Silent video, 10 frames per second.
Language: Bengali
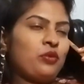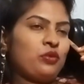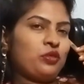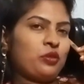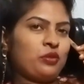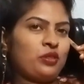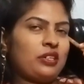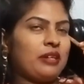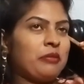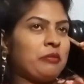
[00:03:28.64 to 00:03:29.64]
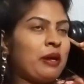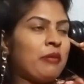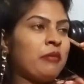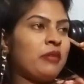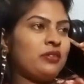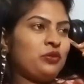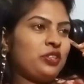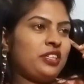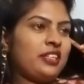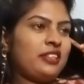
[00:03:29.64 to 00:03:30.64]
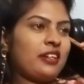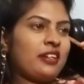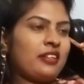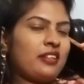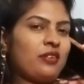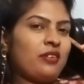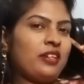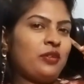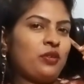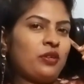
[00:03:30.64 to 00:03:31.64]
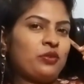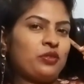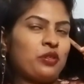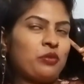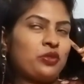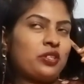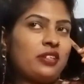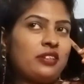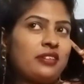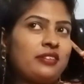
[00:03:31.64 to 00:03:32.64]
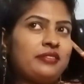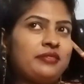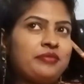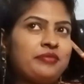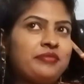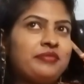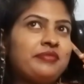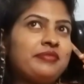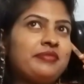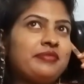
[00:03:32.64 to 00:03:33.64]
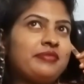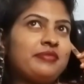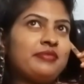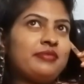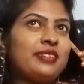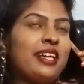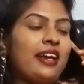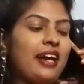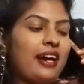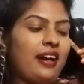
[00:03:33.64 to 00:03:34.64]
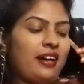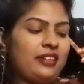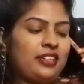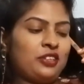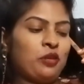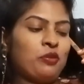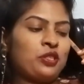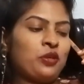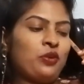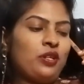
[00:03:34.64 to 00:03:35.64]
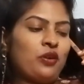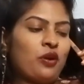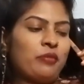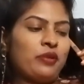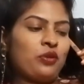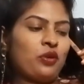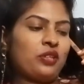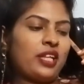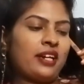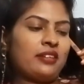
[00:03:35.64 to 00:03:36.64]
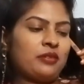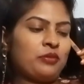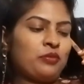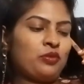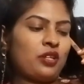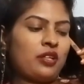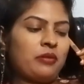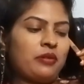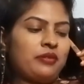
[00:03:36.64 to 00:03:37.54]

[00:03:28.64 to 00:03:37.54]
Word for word: কোনো সমস্যা না বাবা মা যদি ঠিক থাকে তাহলে এগুলো কোনো সমস্যা কে বলছে এই কথা আর আচ্ছা সমস্যা হইলে হবে তখন দেখা যাবে আচ্ছা